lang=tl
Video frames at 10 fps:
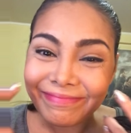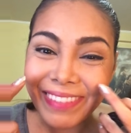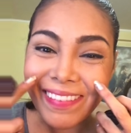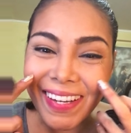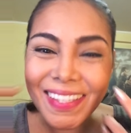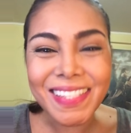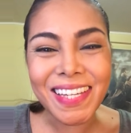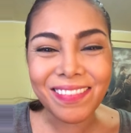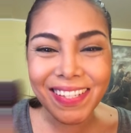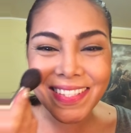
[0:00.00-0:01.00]
Para makita yung
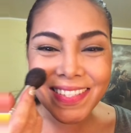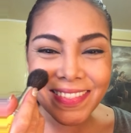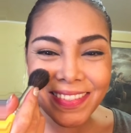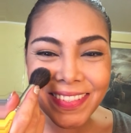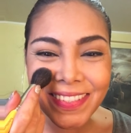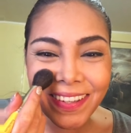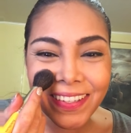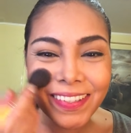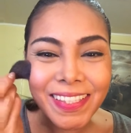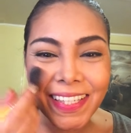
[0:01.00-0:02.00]
cheekbones, doon nyo
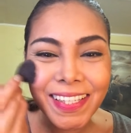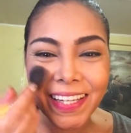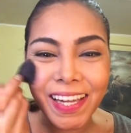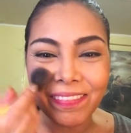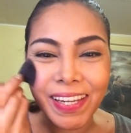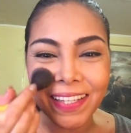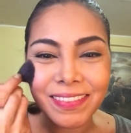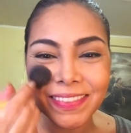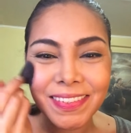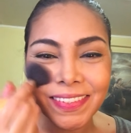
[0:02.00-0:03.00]
ngayon, ikikeme yan.
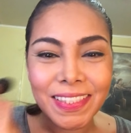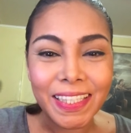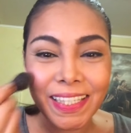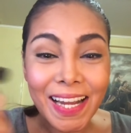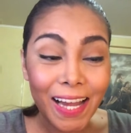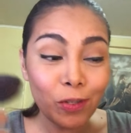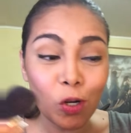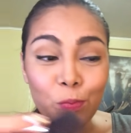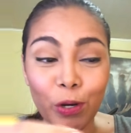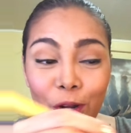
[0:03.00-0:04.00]
Hinahalo
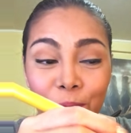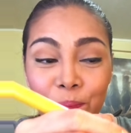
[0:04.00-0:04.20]
ko po.